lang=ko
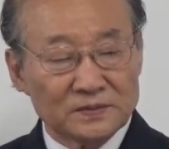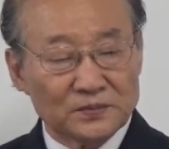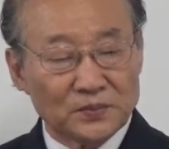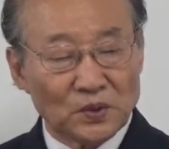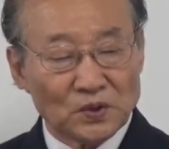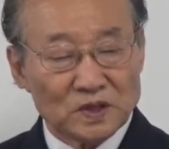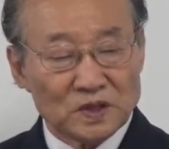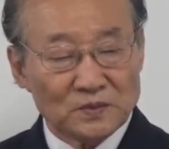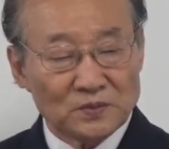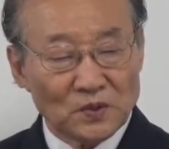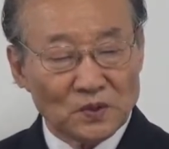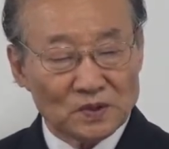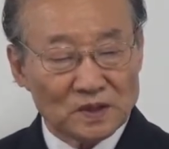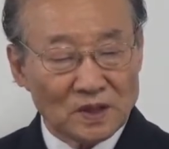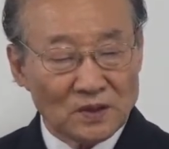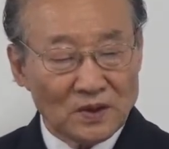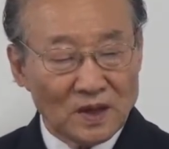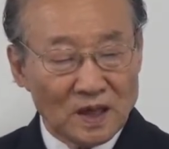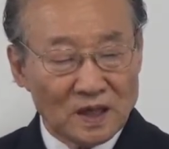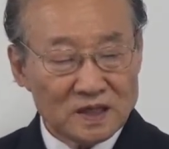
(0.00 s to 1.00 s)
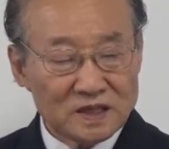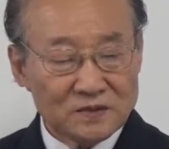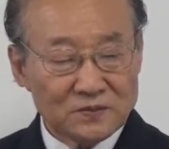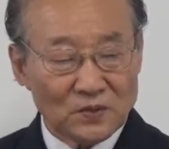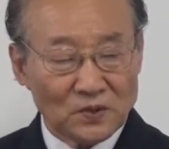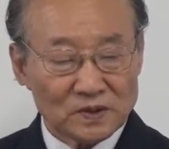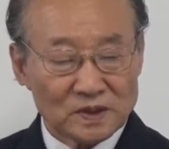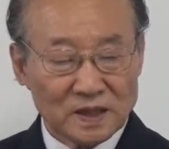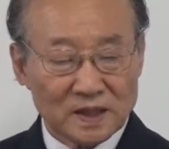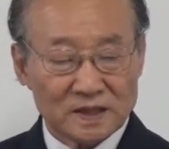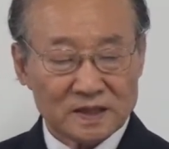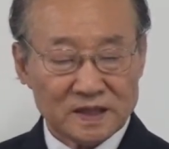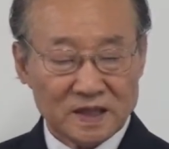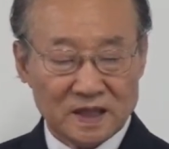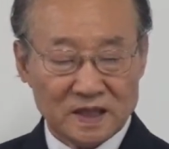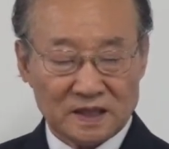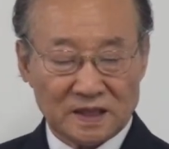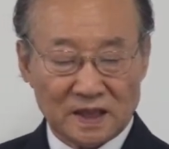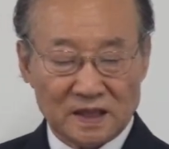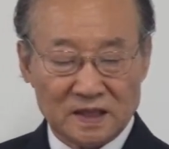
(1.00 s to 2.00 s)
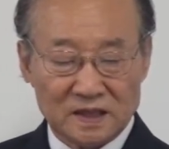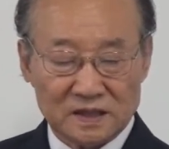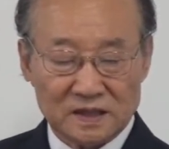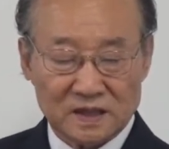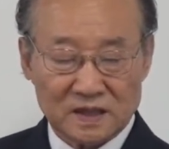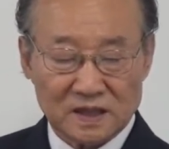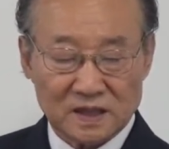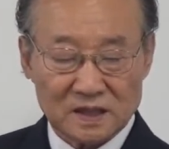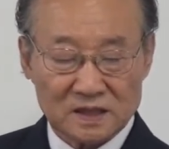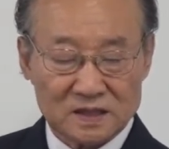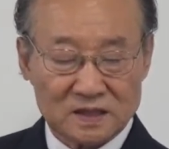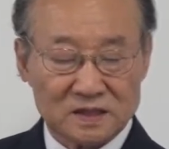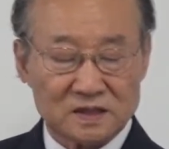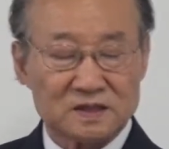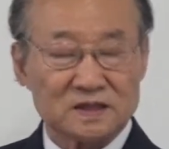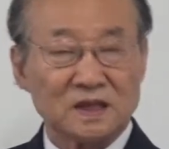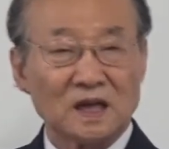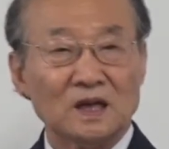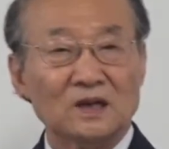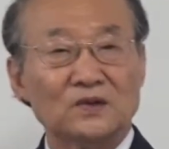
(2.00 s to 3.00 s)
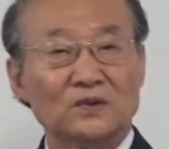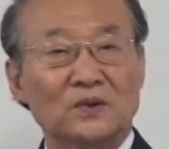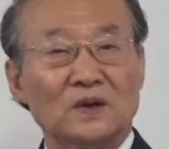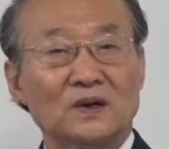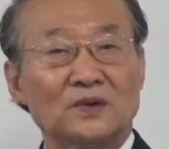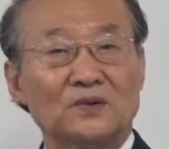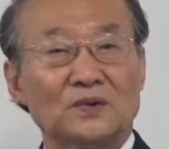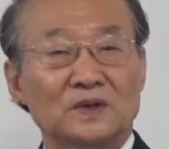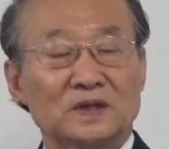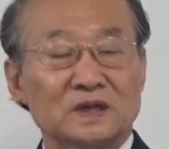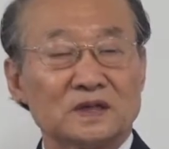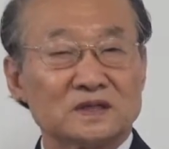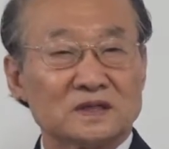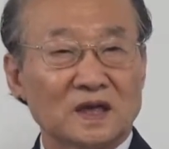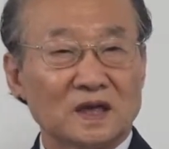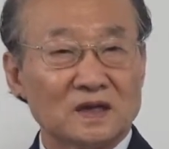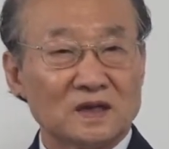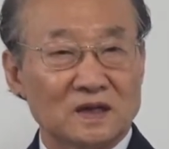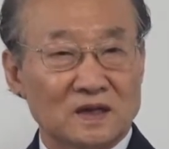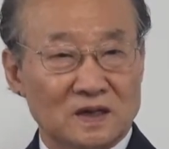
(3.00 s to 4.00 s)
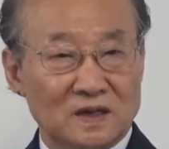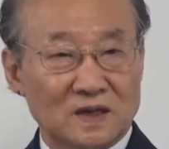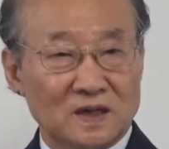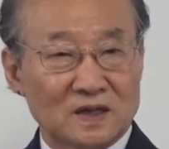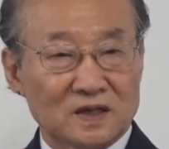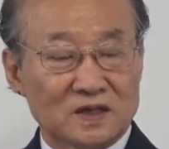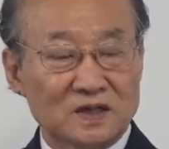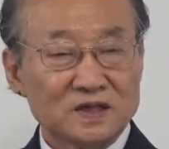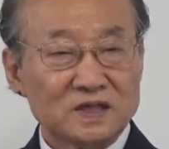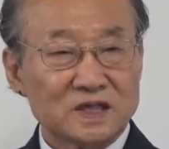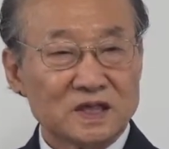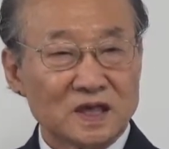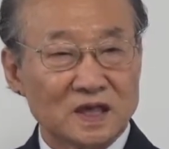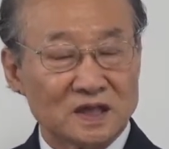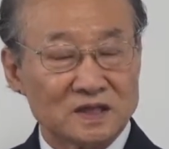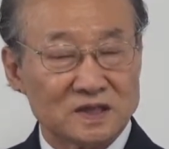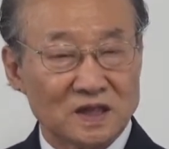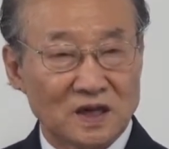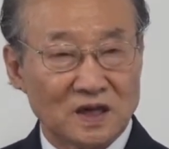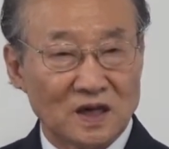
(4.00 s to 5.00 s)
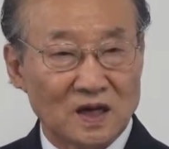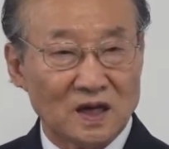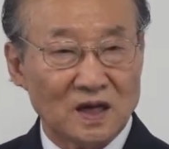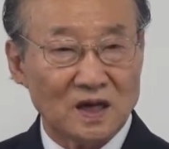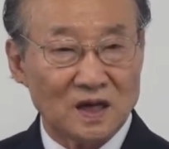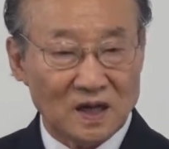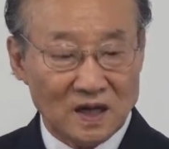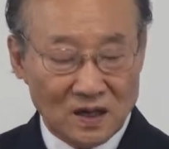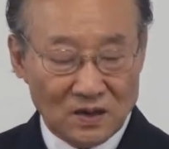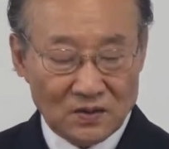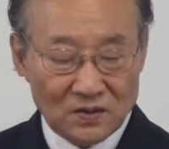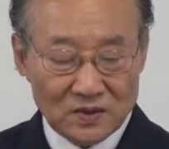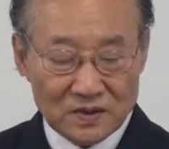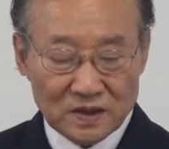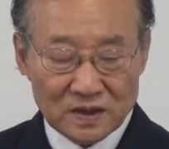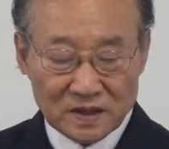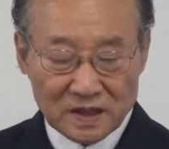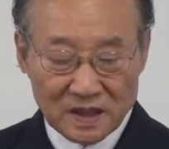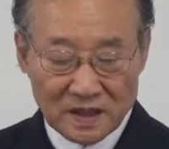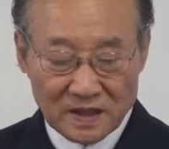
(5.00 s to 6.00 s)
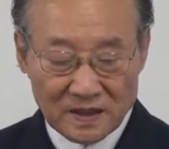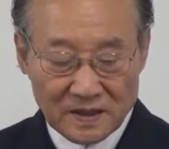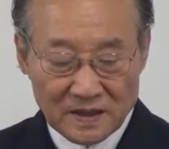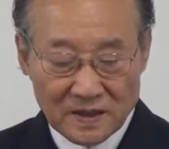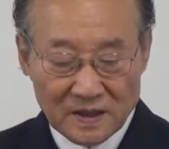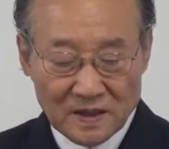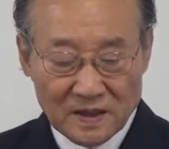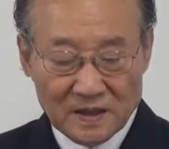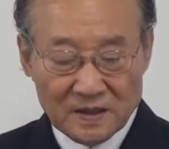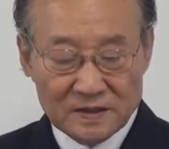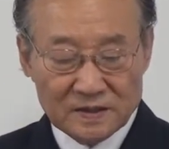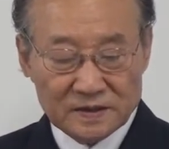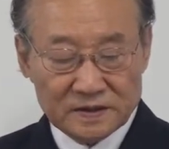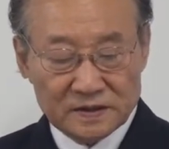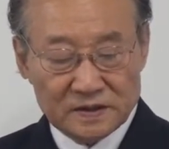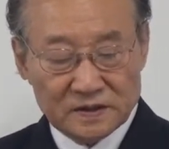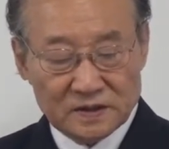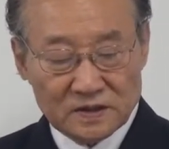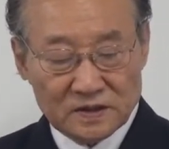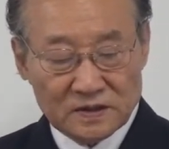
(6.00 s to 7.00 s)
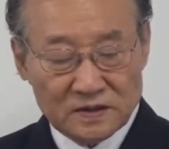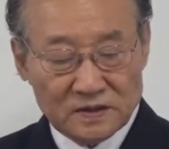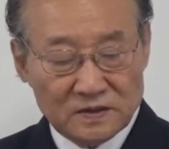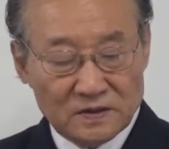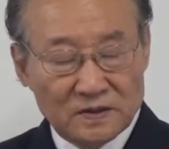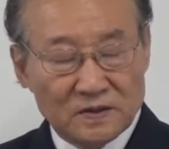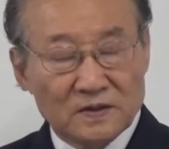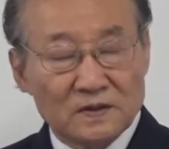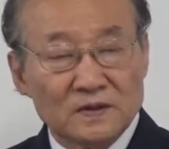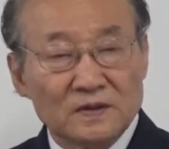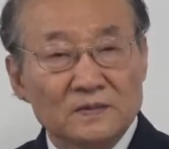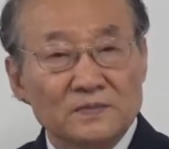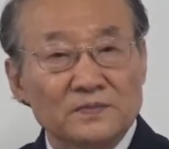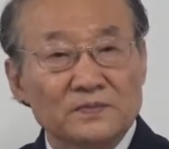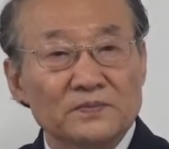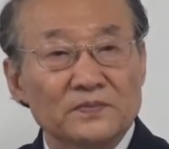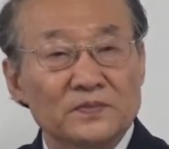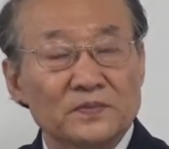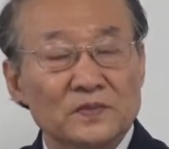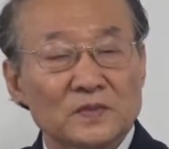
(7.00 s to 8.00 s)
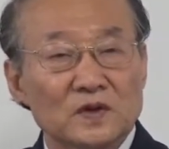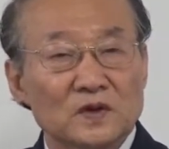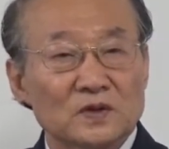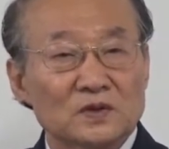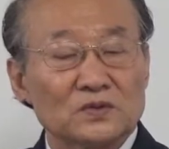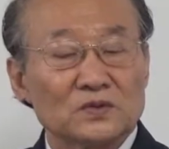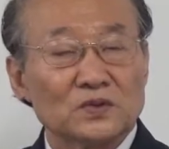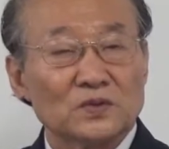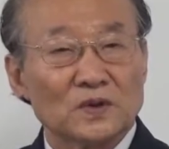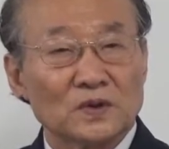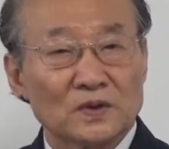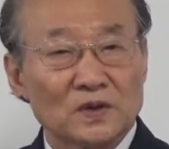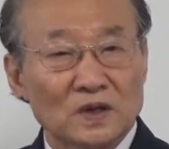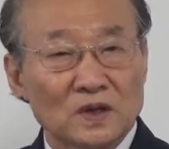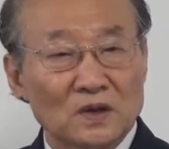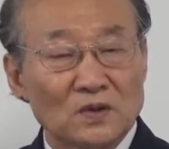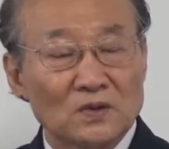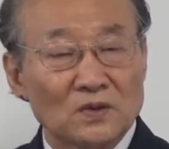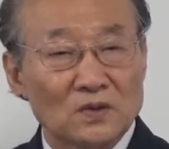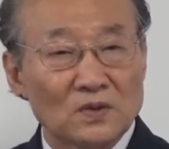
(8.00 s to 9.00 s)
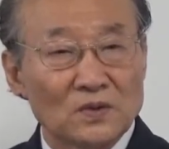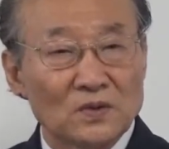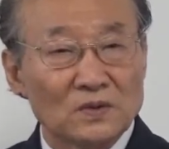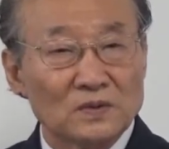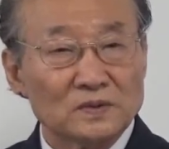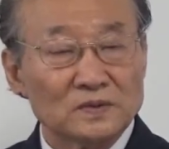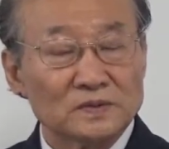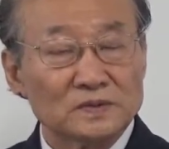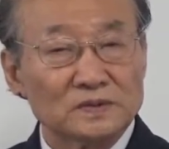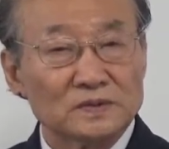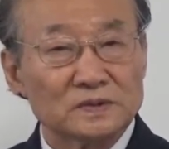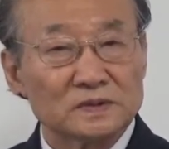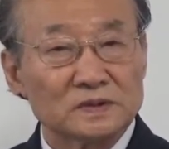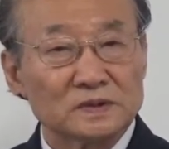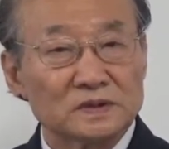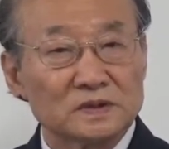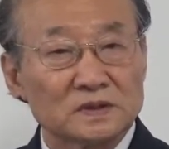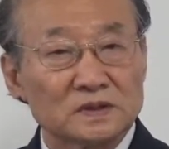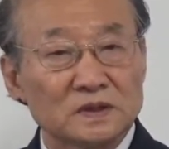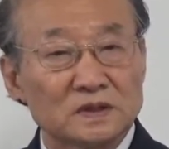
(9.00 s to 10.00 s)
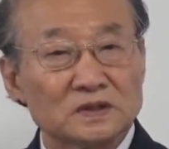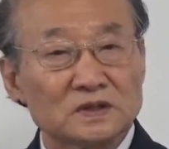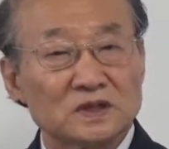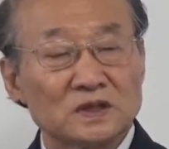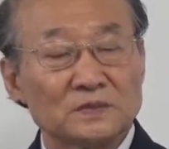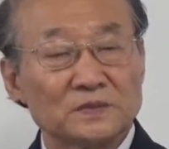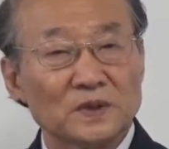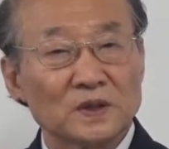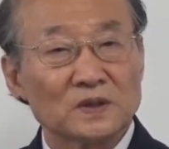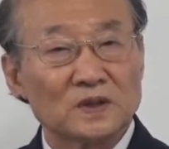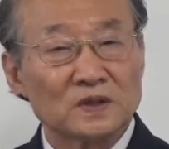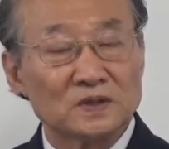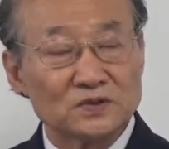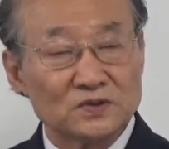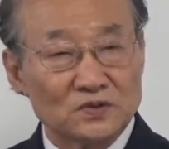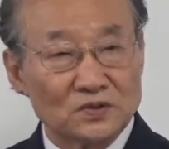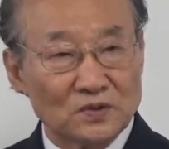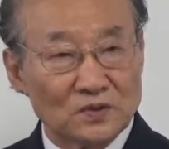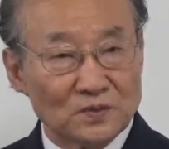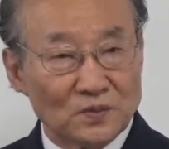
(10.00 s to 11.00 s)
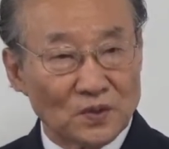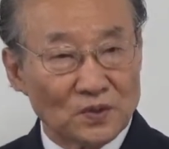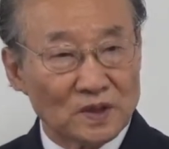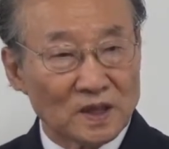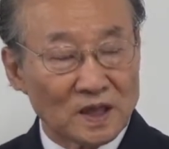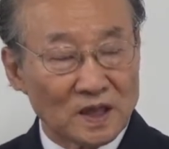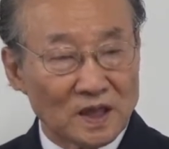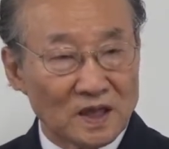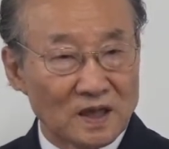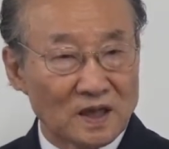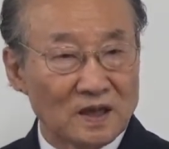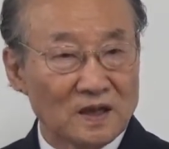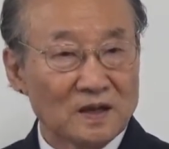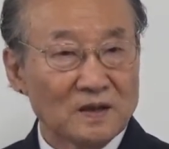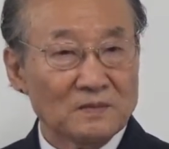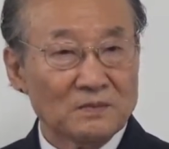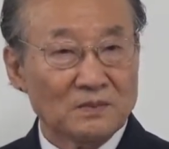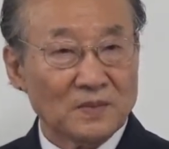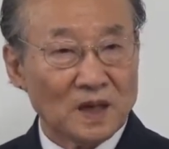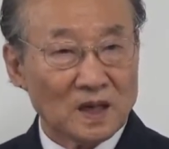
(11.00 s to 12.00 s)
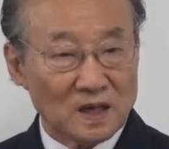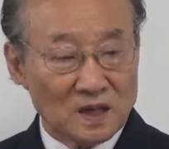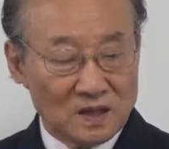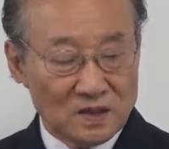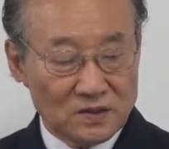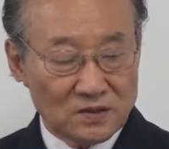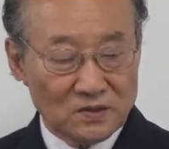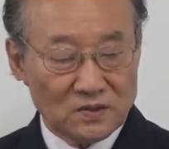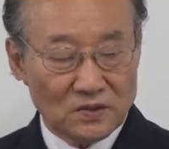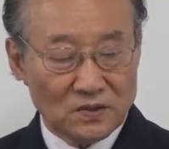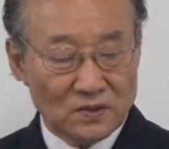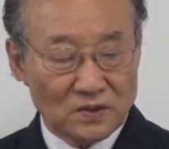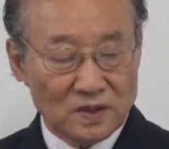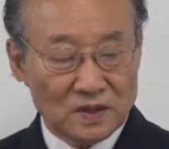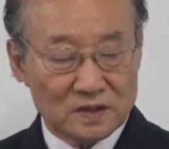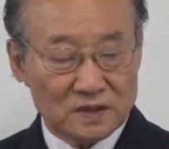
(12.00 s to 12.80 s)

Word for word: 보지 못하고 알지 못할 때 달려들어가서 살육하고 역사를 거치게 하자 하고 이렇게 그들을 두렵게 하고 그 성벽 건축을 못하게 막으려고